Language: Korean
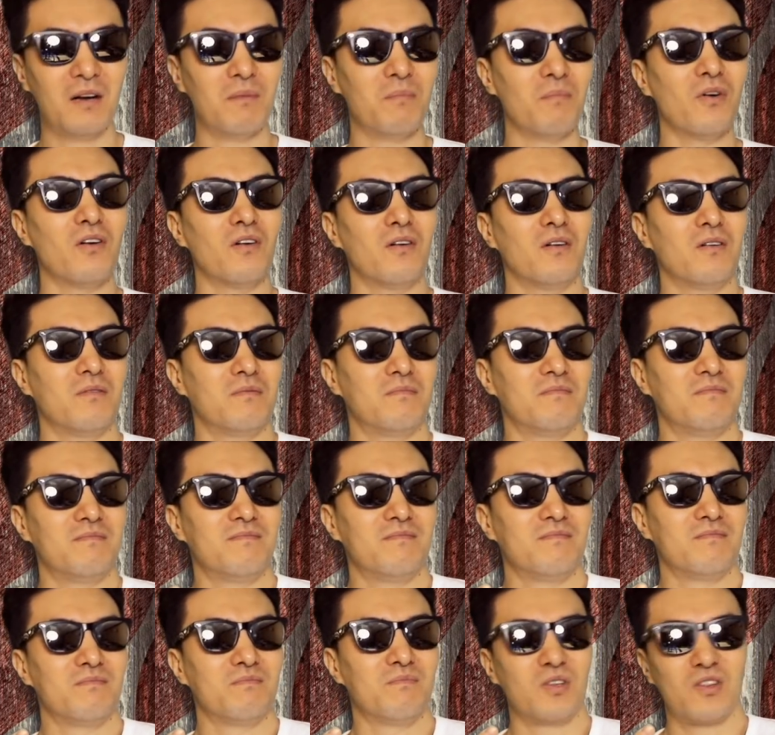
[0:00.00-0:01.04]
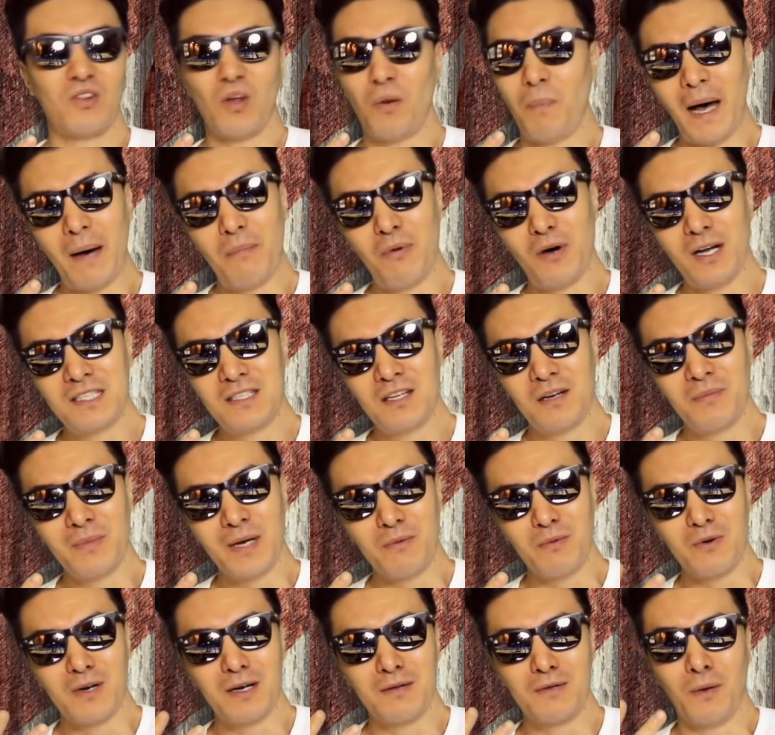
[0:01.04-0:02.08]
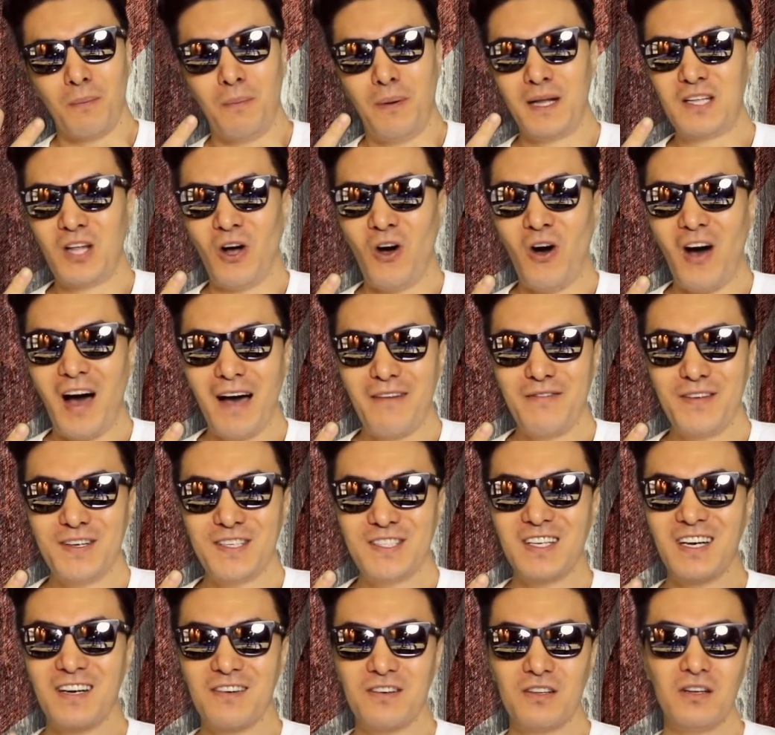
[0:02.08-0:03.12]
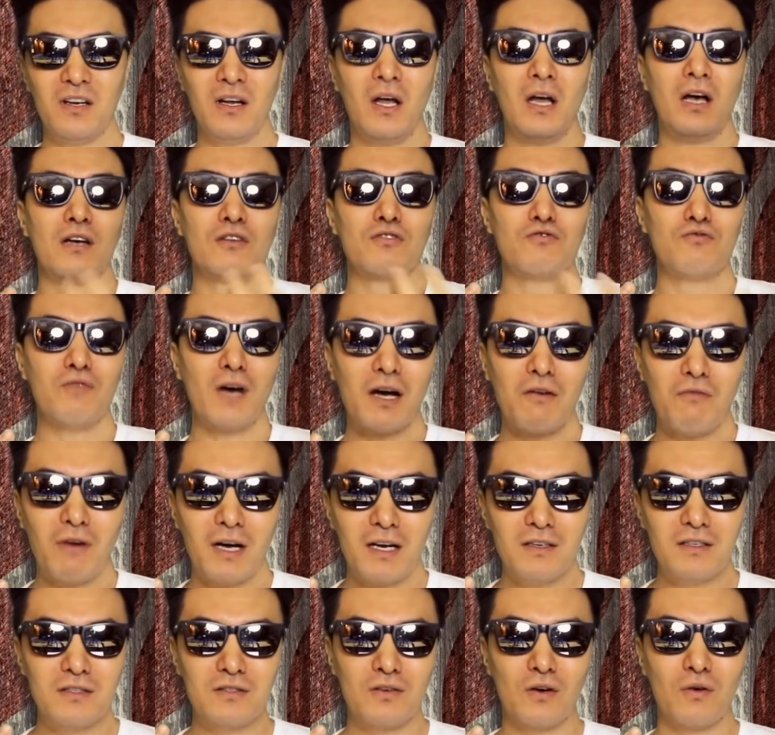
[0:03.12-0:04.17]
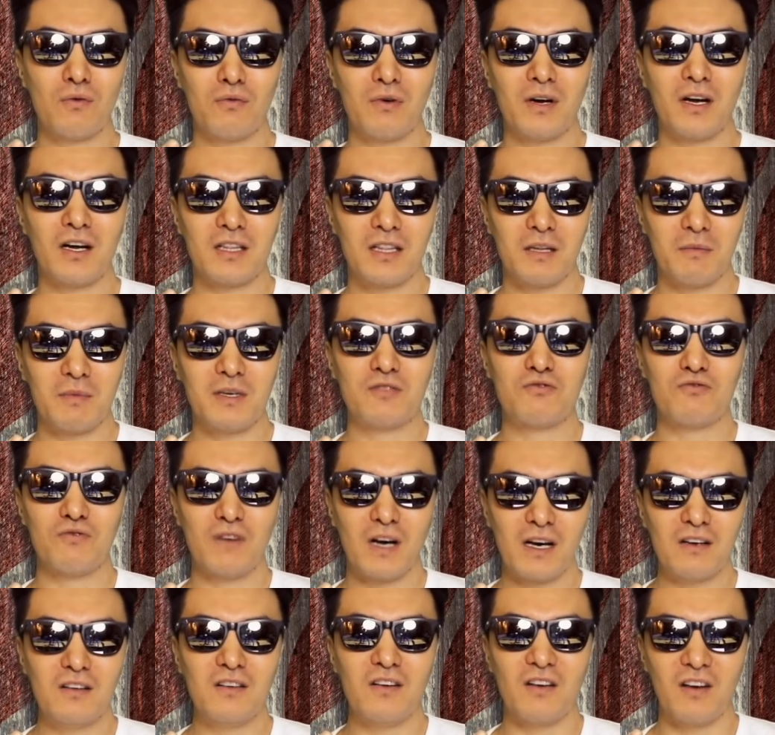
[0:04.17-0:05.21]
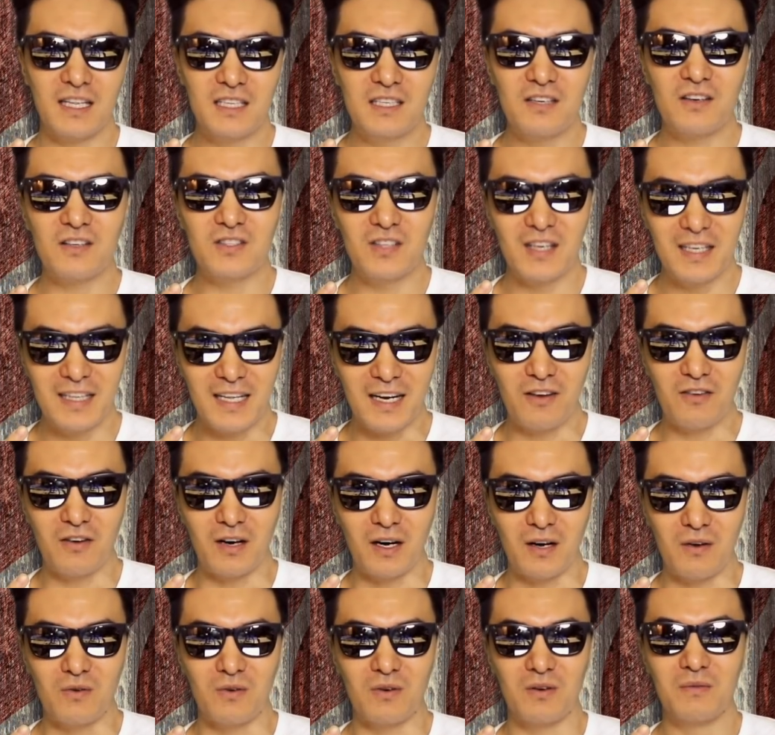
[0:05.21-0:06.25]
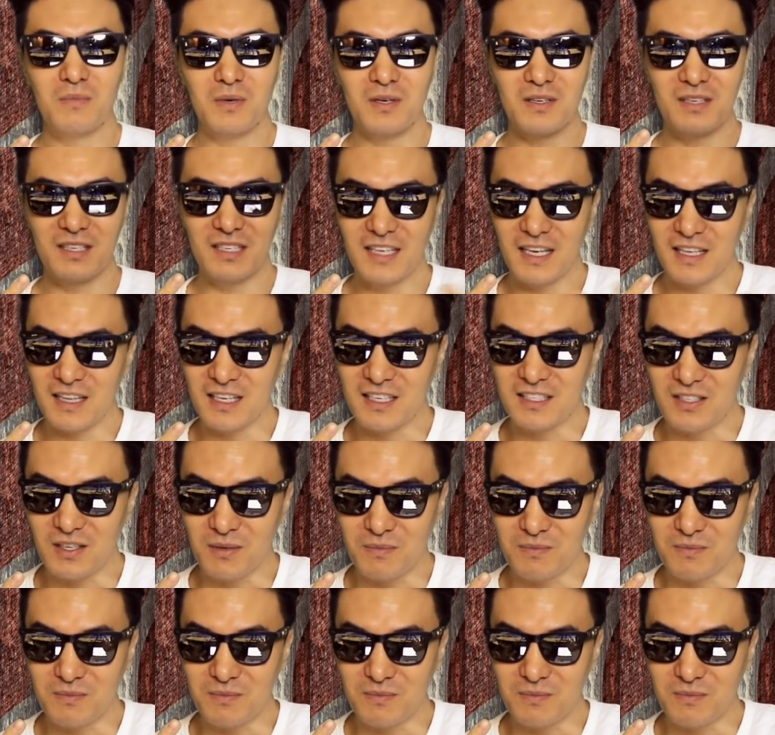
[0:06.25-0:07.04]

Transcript: 뭐 뭐더 바보같이 설명하니까 더, 더 아비어스한 거는 수학과를 전공을 하겠다면 수학을 열라 들었어야 될 것 같고 뭐 이해되시죠?